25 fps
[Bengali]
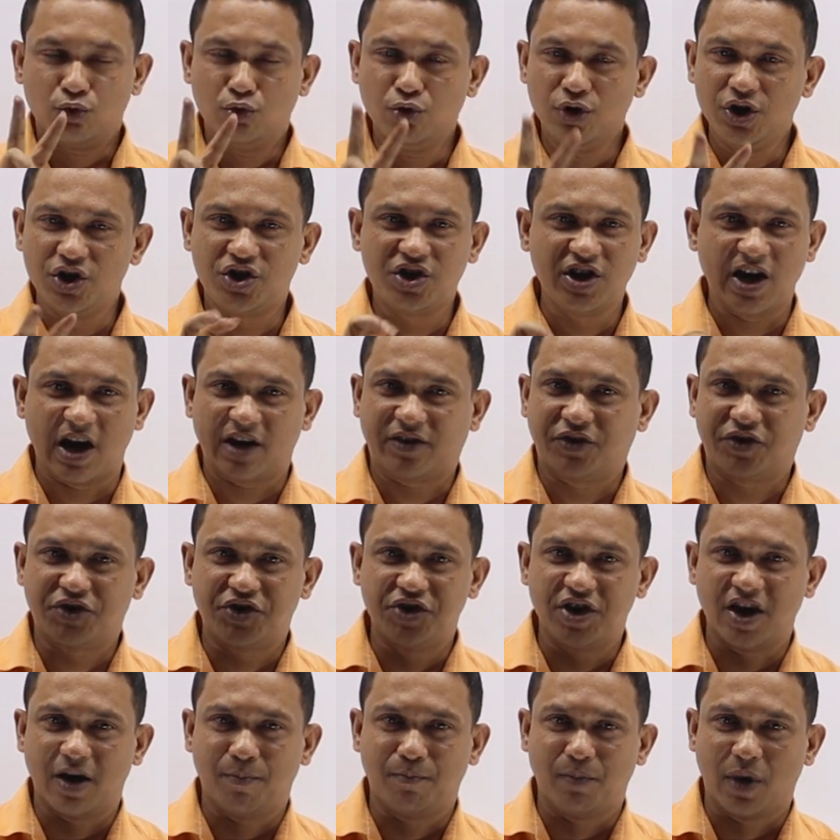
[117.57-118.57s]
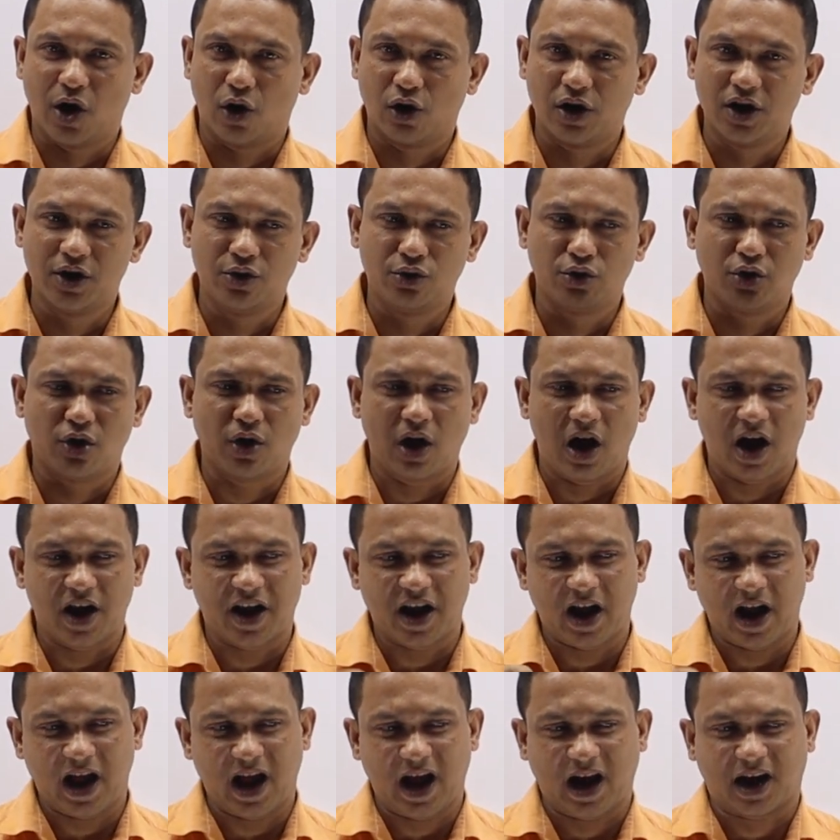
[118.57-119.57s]
দুইটি অ্যাট্রিয়াম বা অলিন্দ
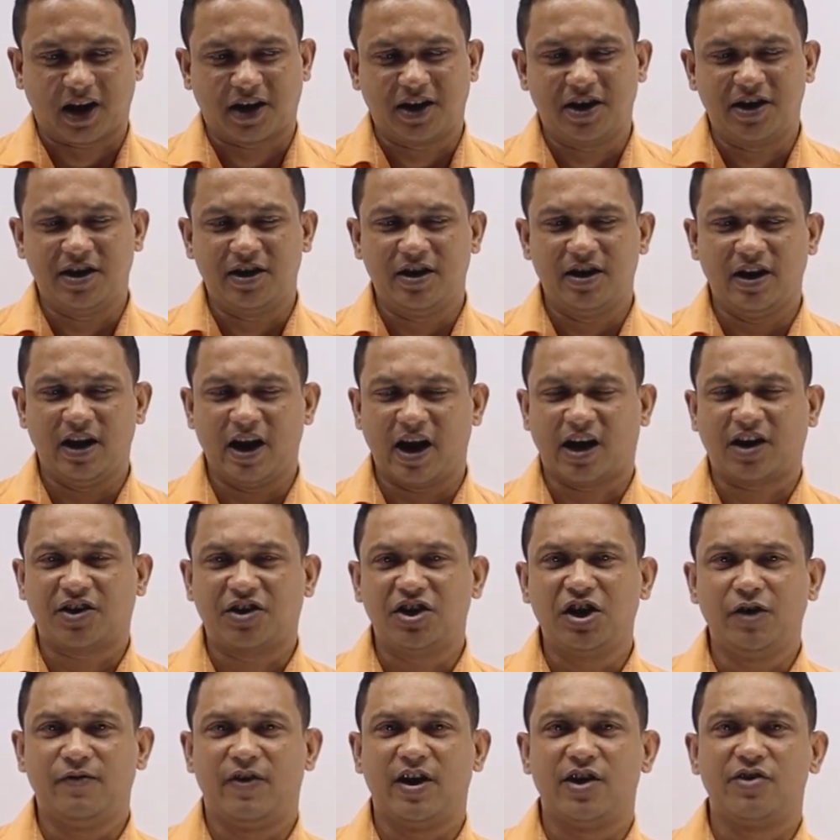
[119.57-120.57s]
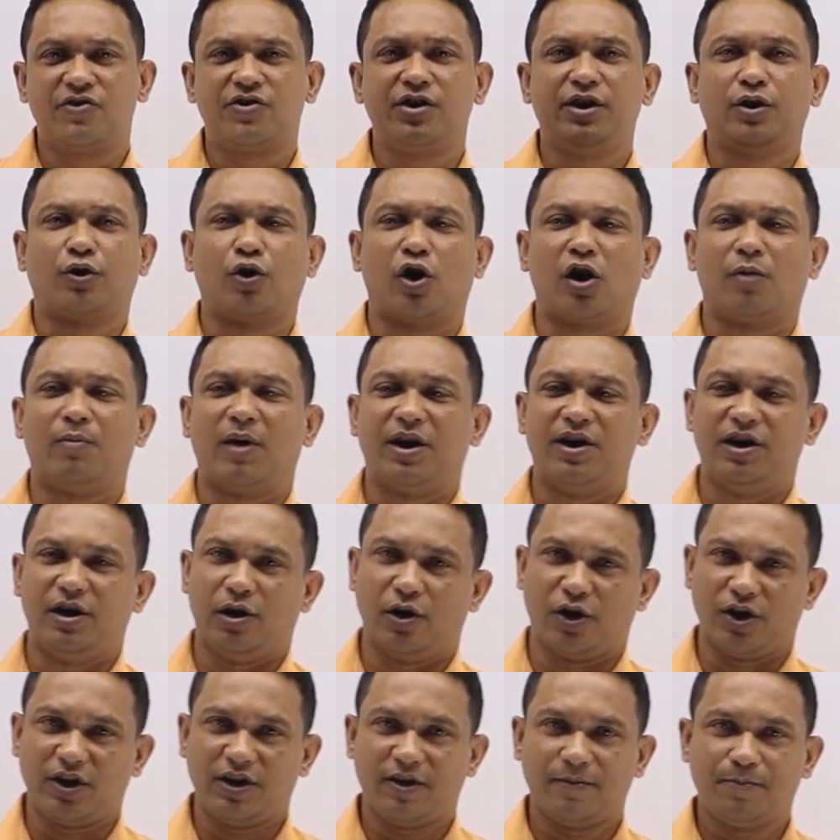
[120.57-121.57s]
আর এক একটি ভেন্ট্রিকল বা
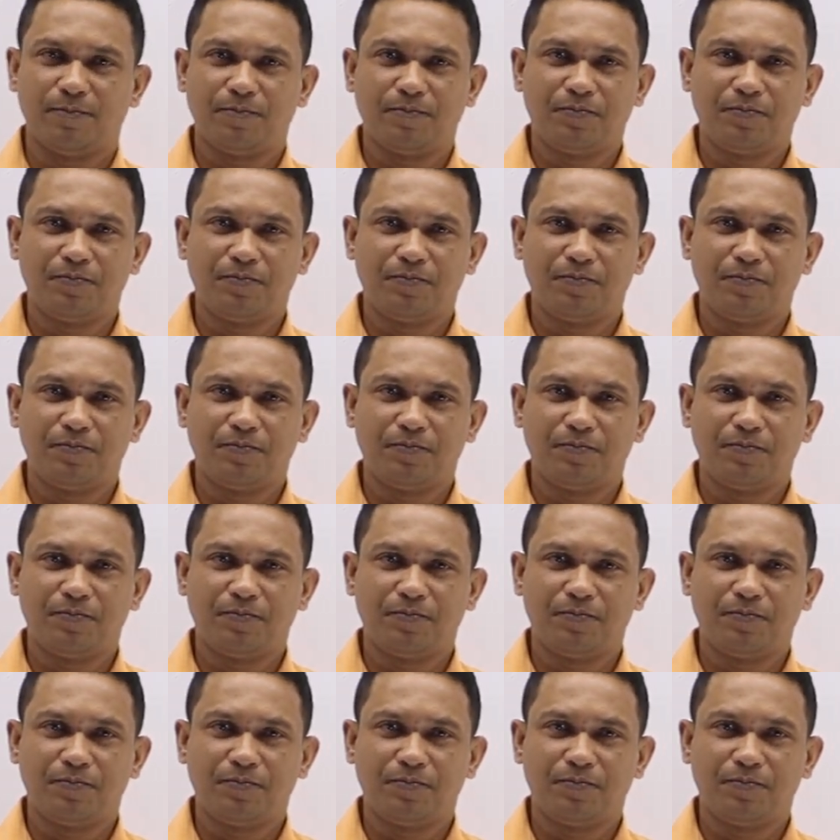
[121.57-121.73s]
নিলয়